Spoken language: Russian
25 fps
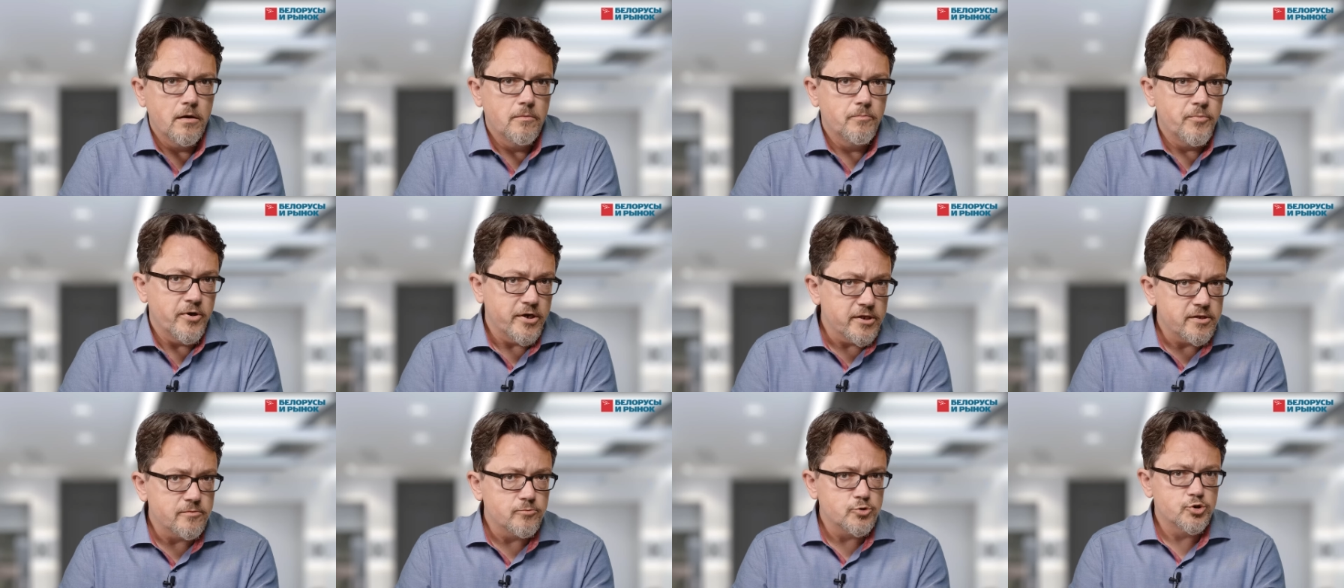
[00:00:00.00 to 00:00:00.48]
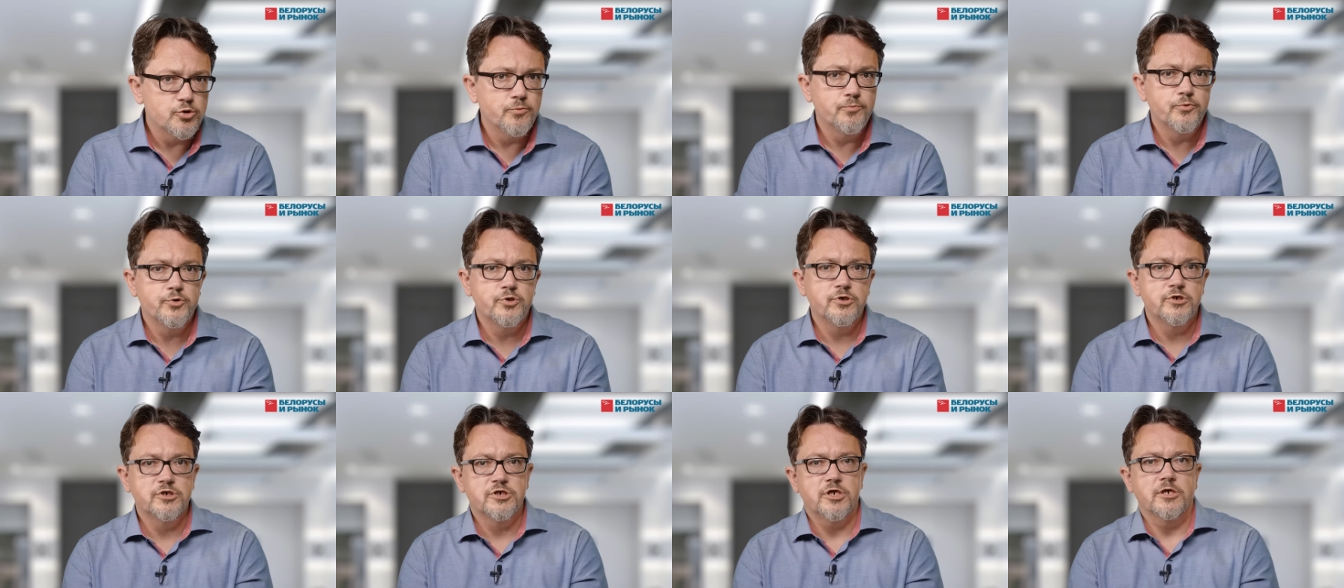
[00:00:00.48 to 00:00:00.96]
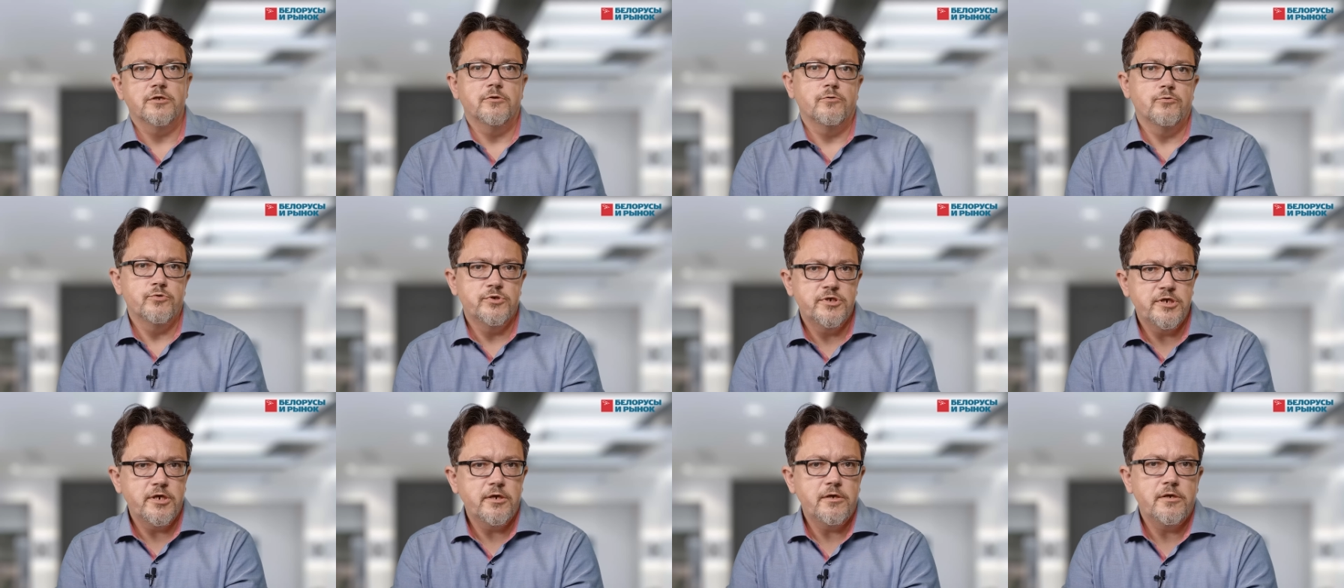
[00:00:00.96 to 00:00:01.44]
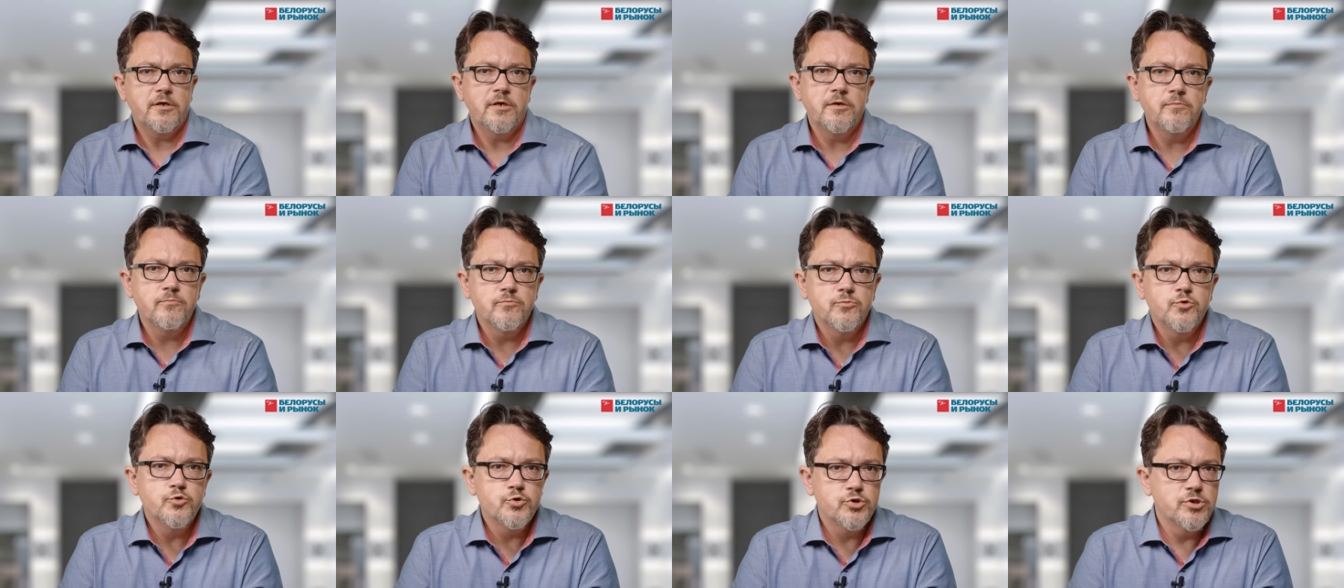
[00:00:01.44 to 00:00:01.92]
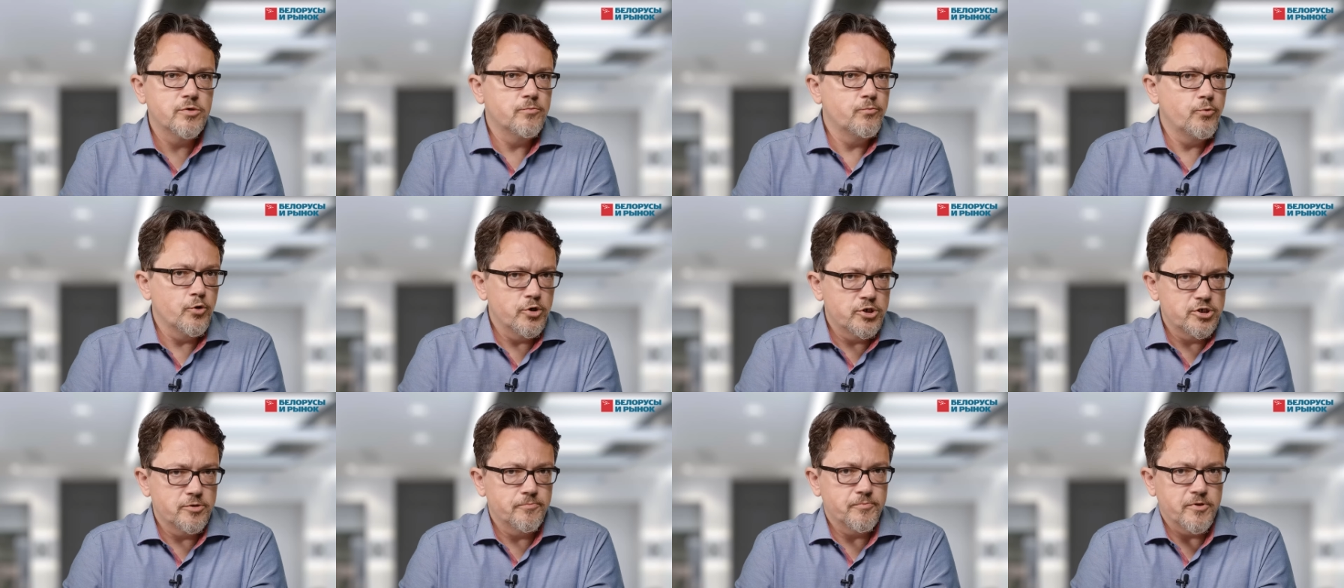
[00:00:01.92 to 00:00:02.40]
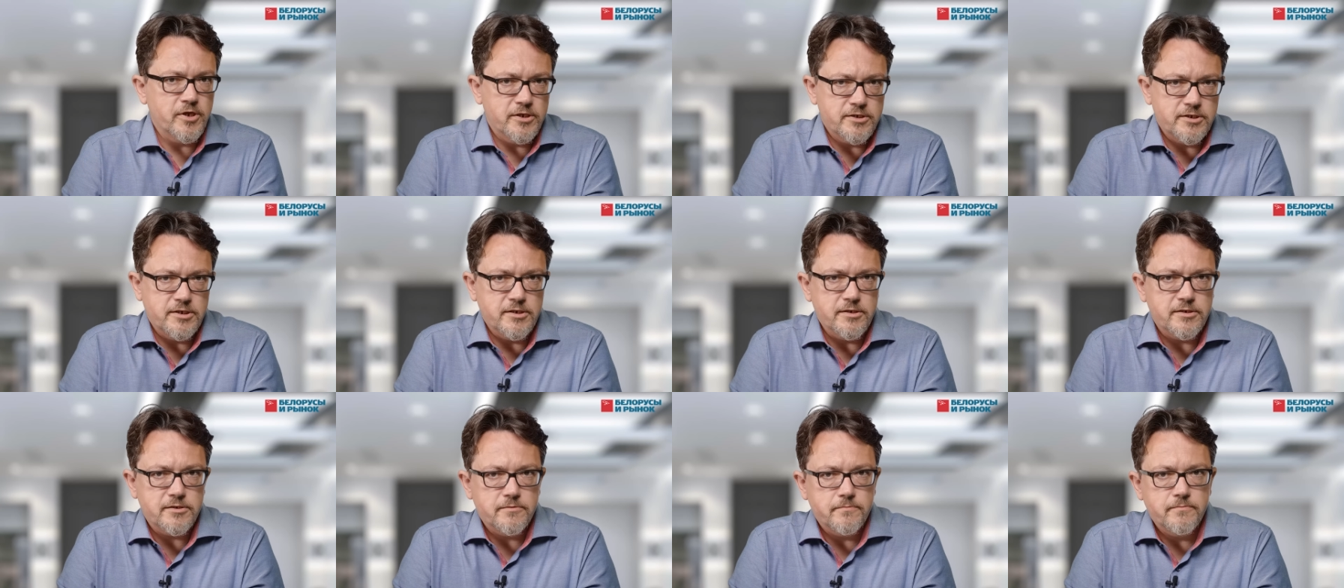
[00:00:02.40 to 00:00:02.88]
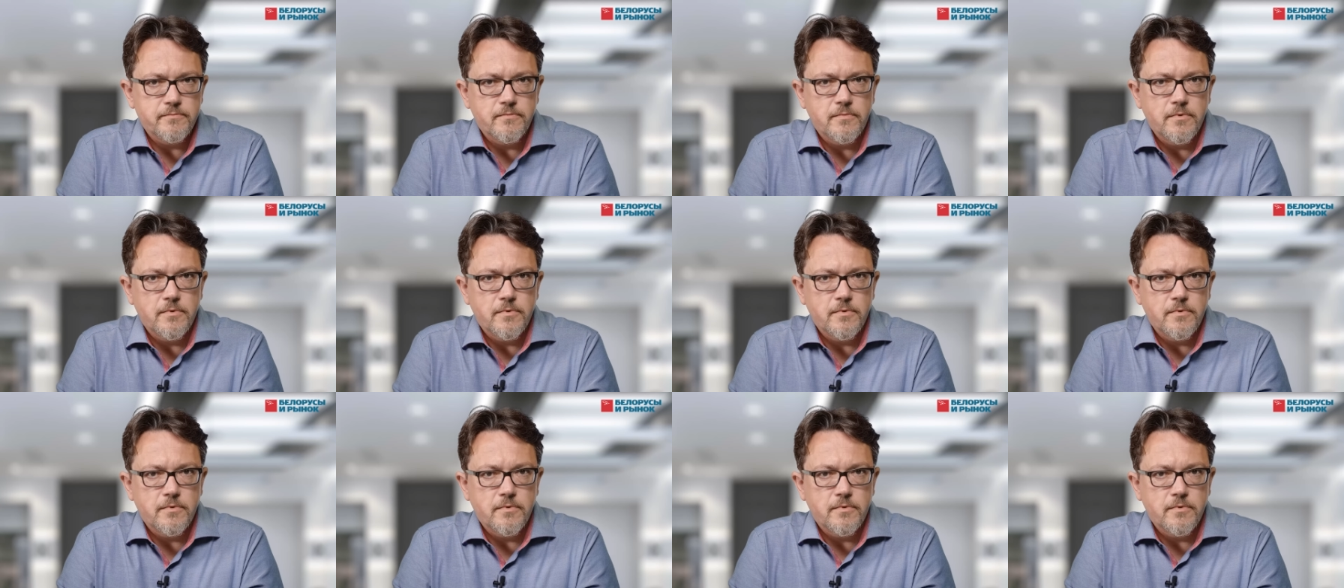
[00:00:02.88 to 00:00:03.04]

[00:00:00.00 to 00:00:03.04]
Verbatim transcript: поэтому, чтобы удержать людей, им нужно больше платить.